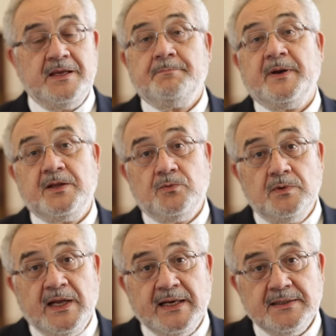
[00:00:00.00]
y en
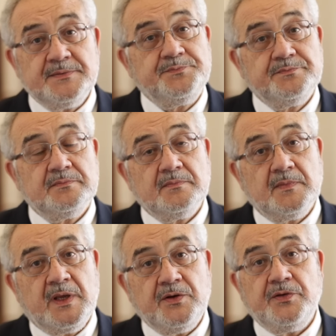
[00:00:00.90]
particular
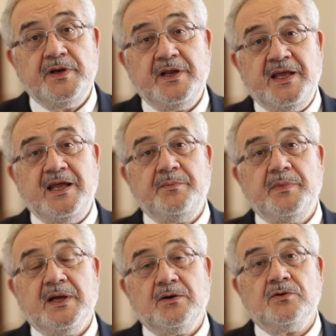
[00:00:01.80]
quiero
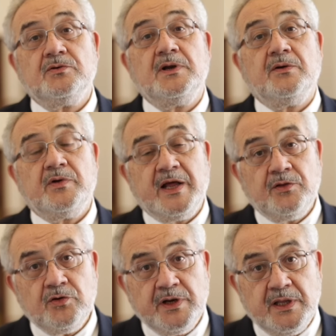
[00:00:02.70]
dirigirme a los
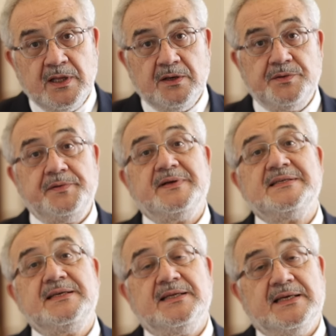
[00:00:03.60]
colaboradores de la
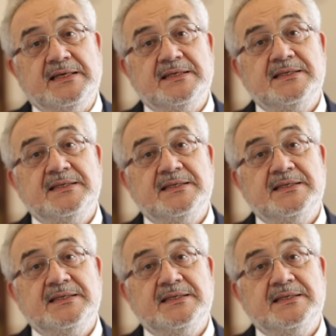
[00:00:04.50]
universidad,